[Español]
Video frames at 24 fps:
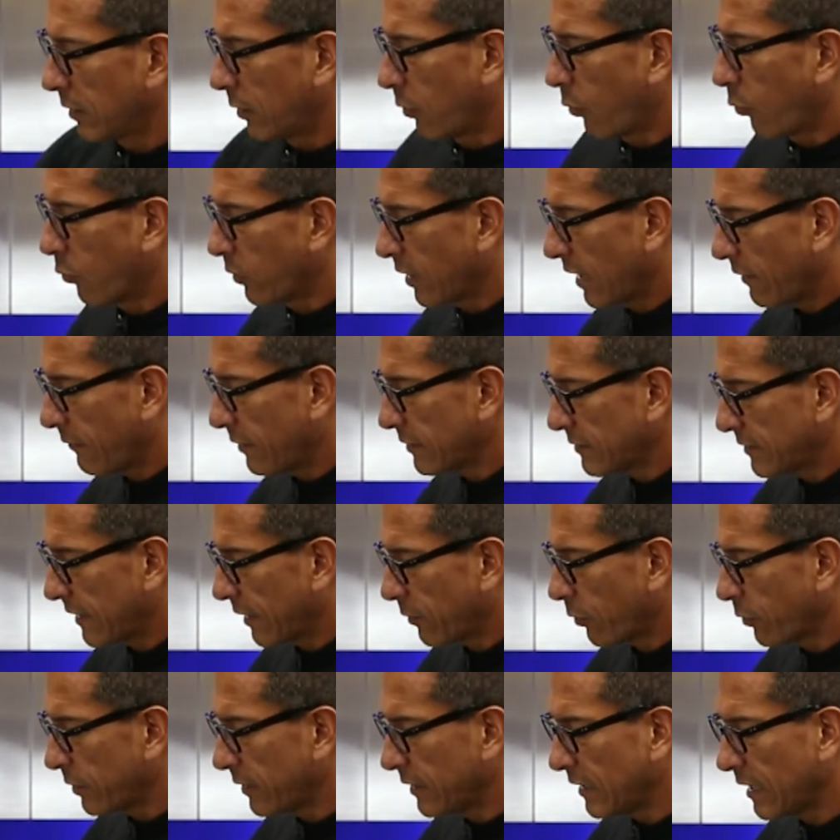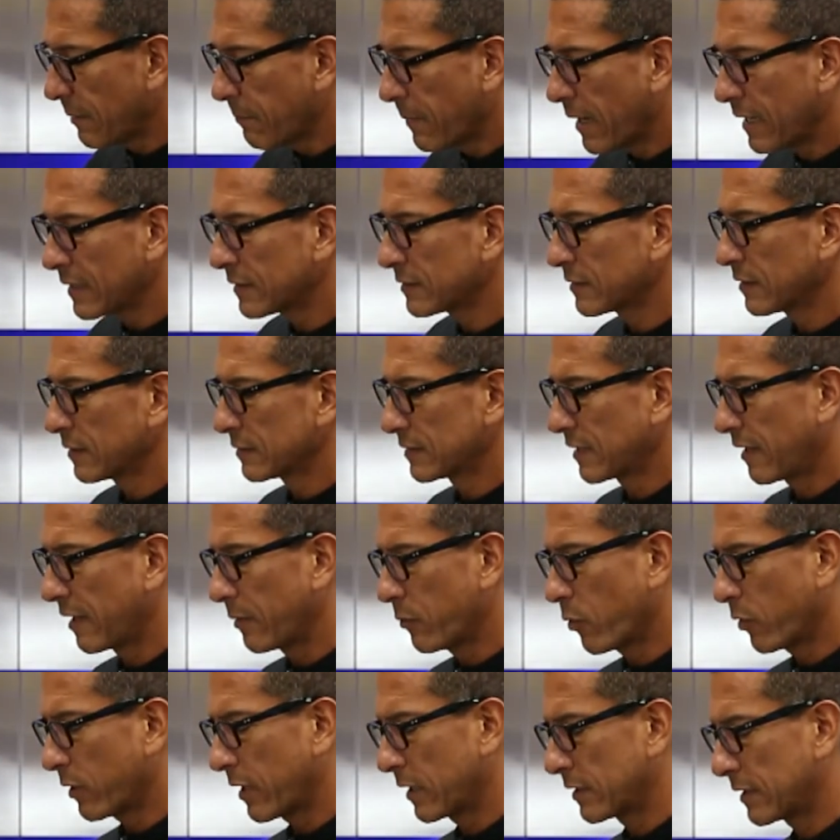una vez ya no gire más,
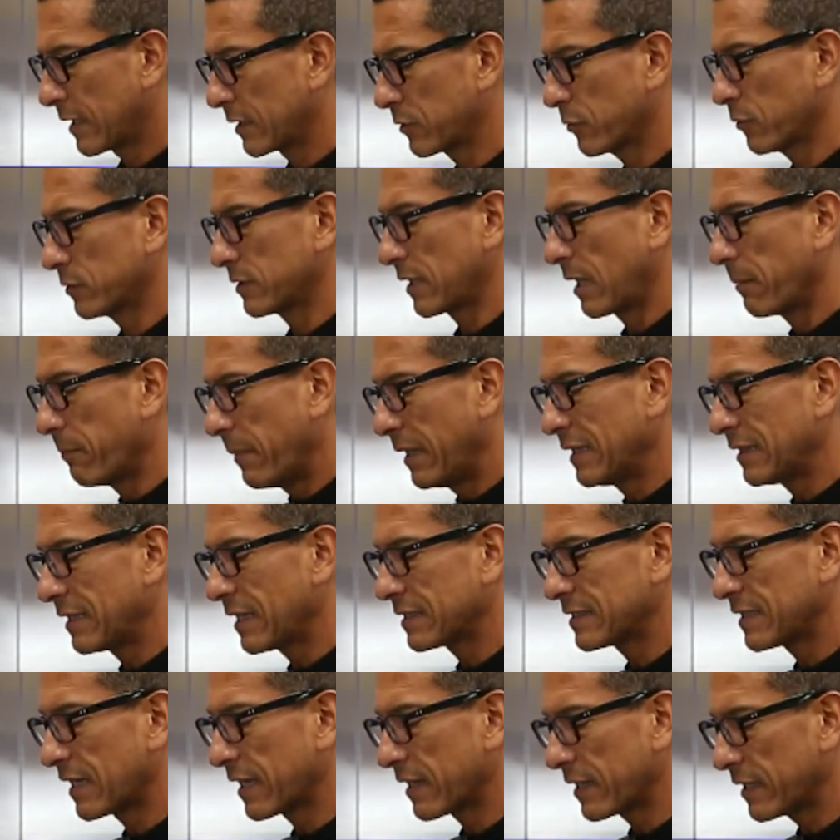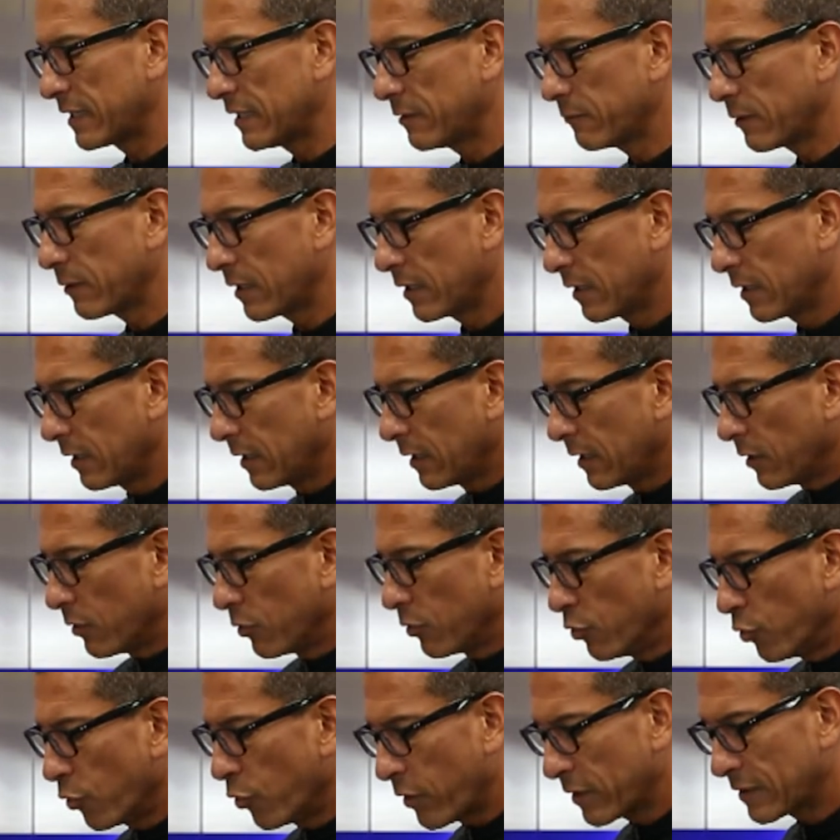sabemos que está totalmente hacia arriba,
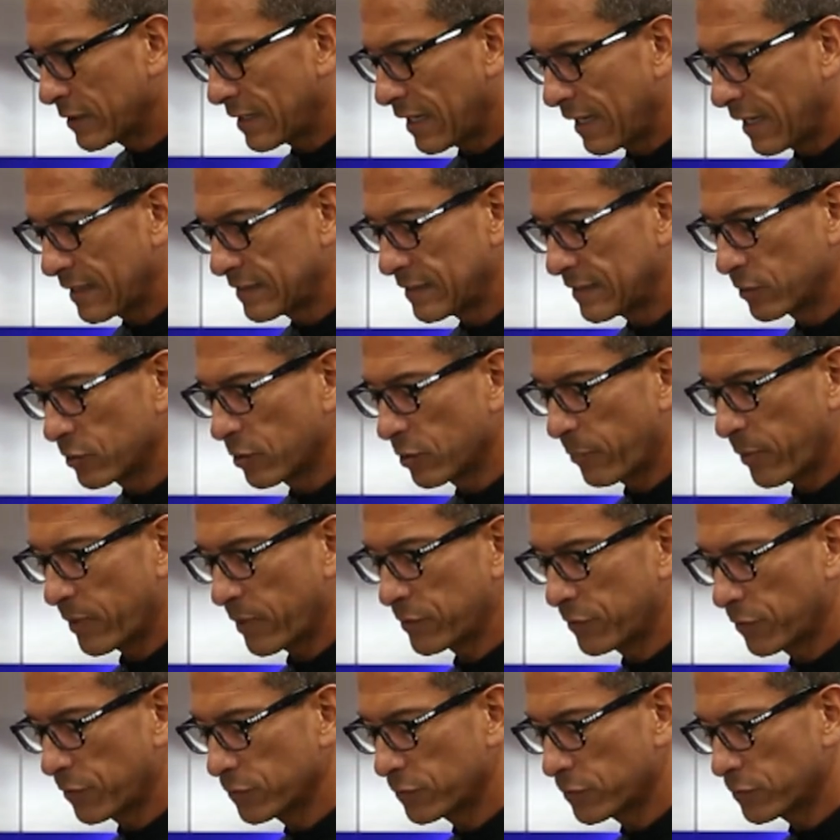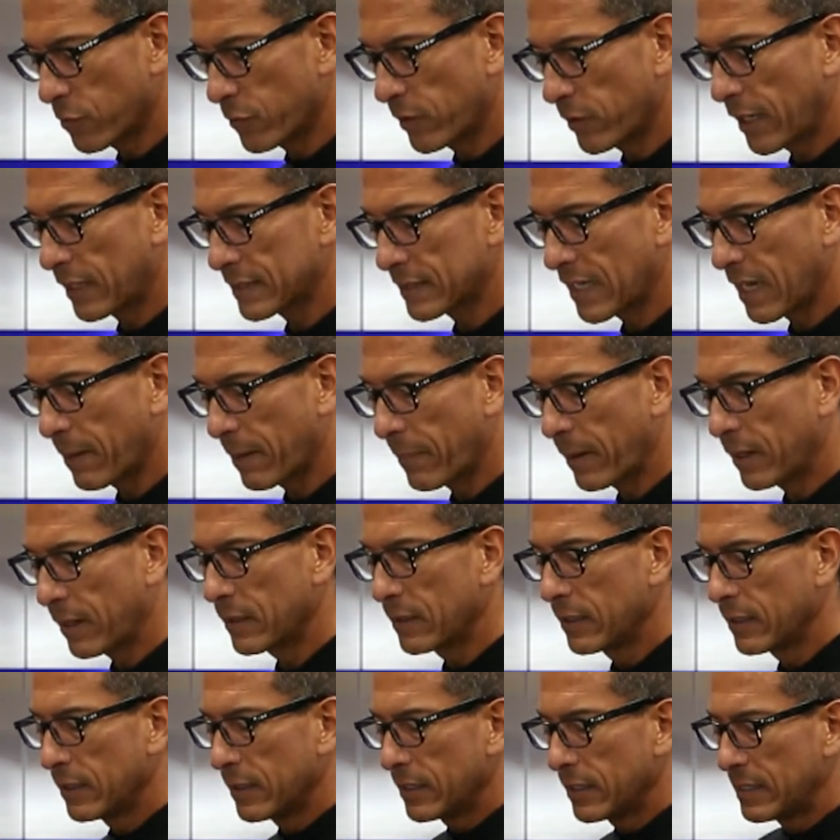no está ejerciendo presión sobre la tapa
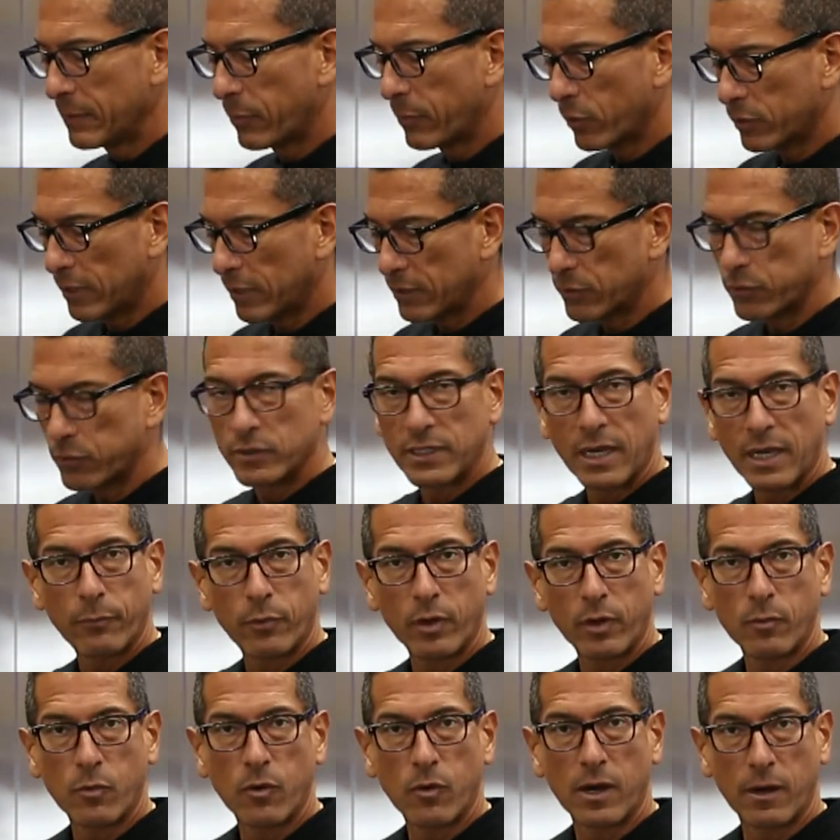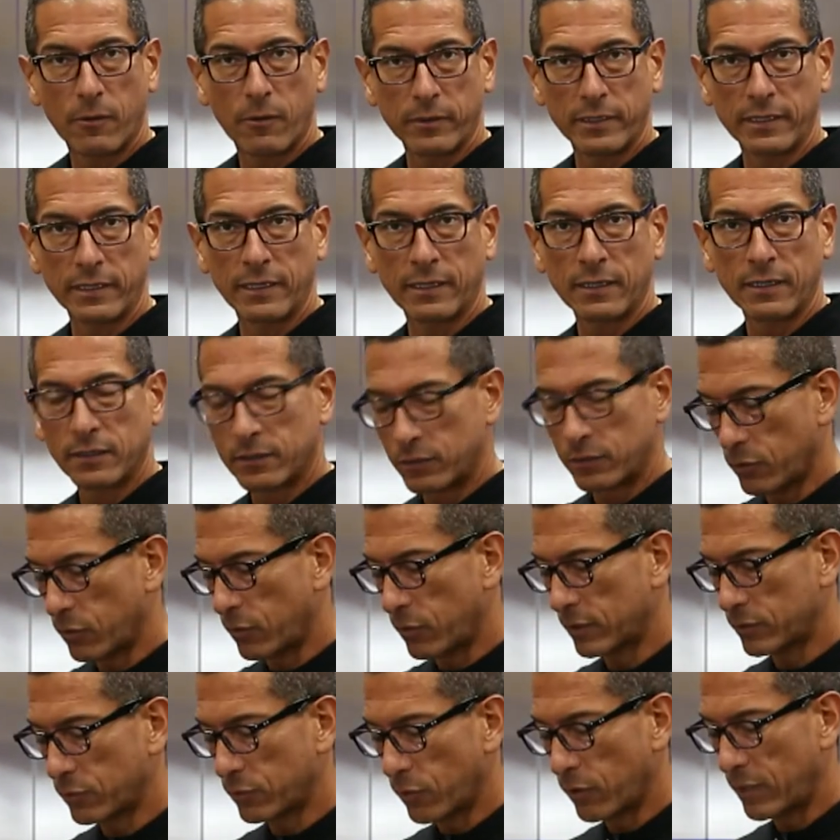y por lo tanto ya podemos abrir
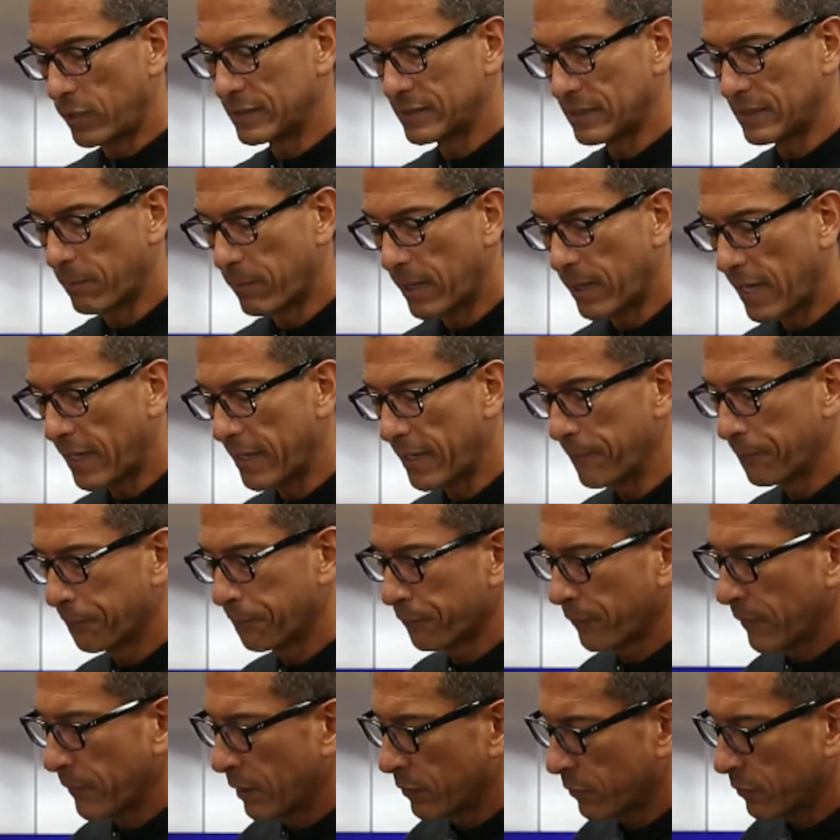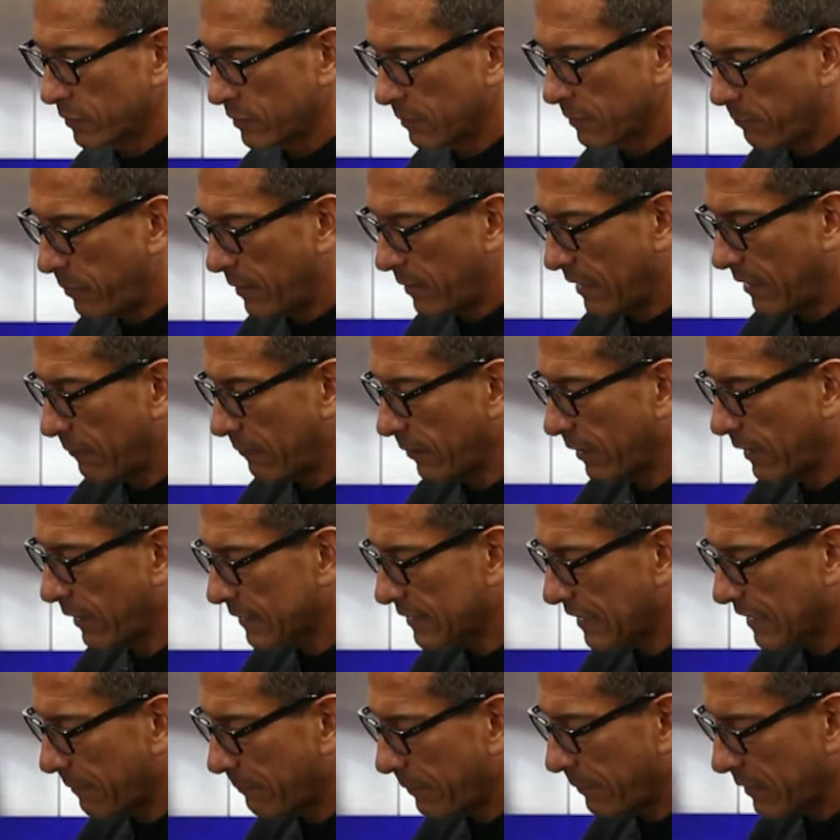todo, todo el ensamblaje. Entonces, para abrir la
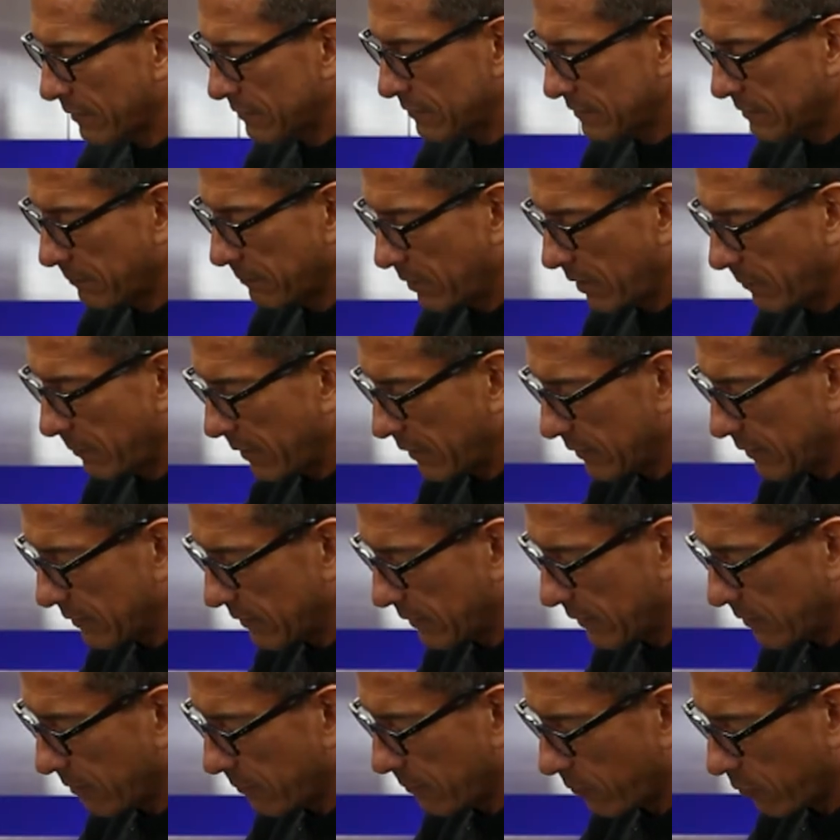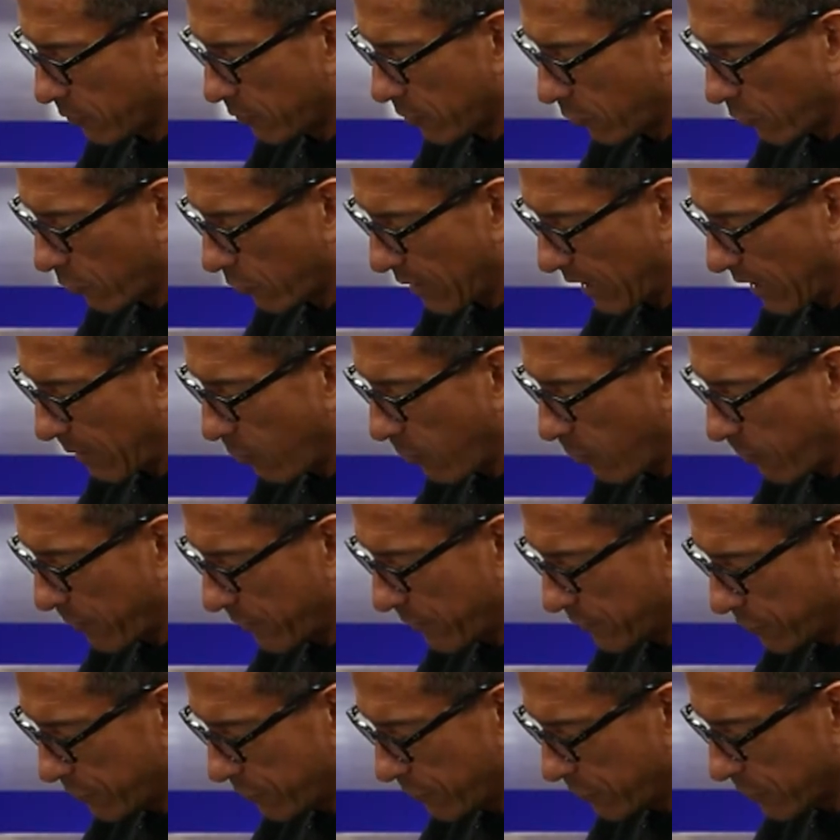tapa, simplemente colocamos
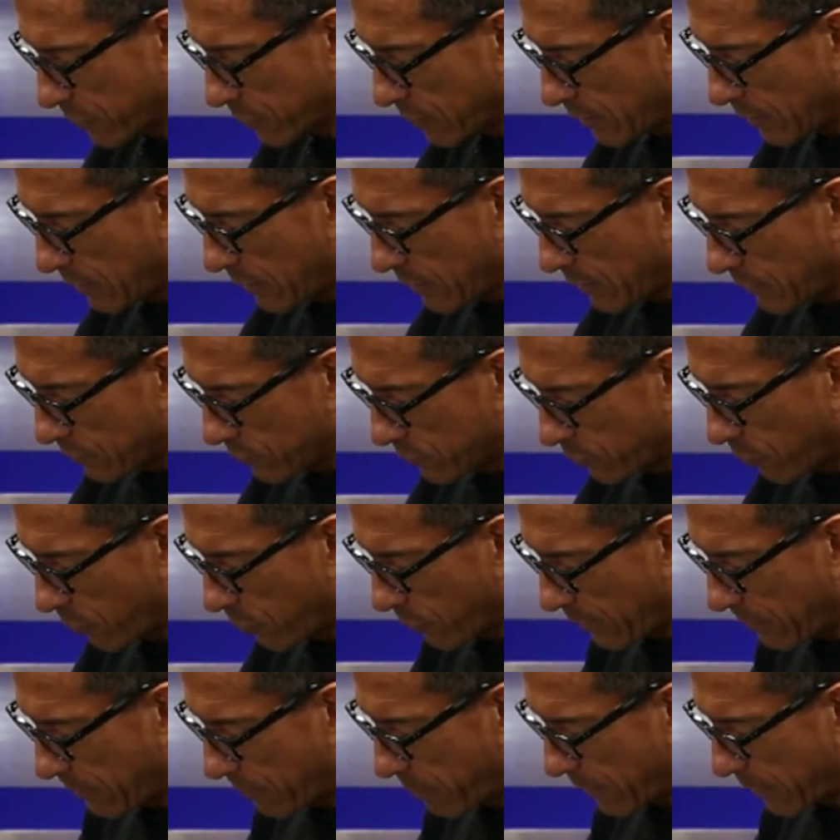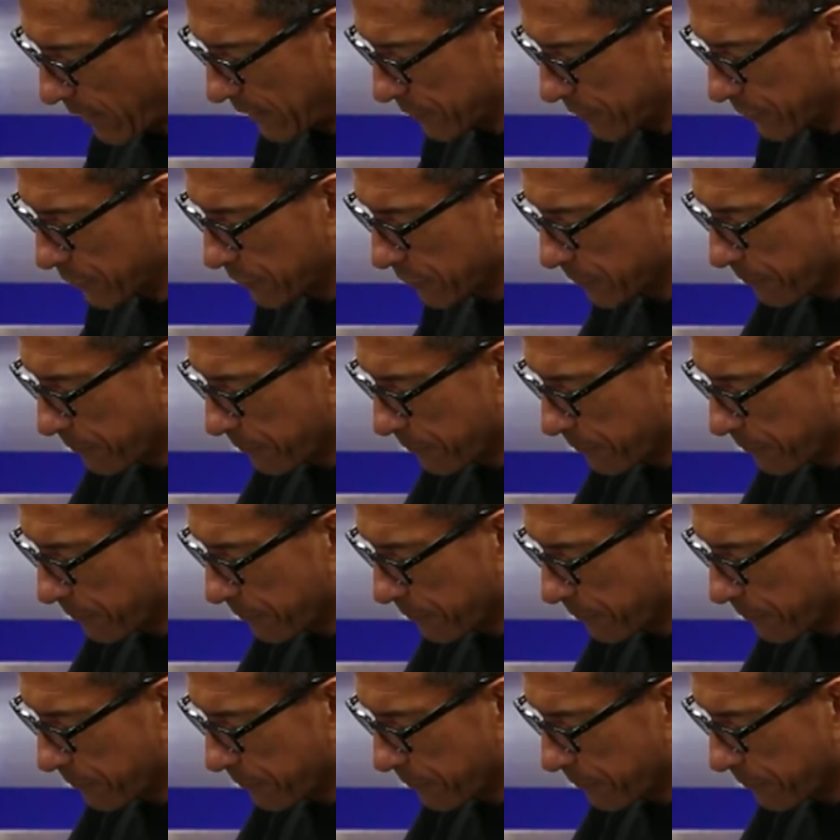presión sobre el brazo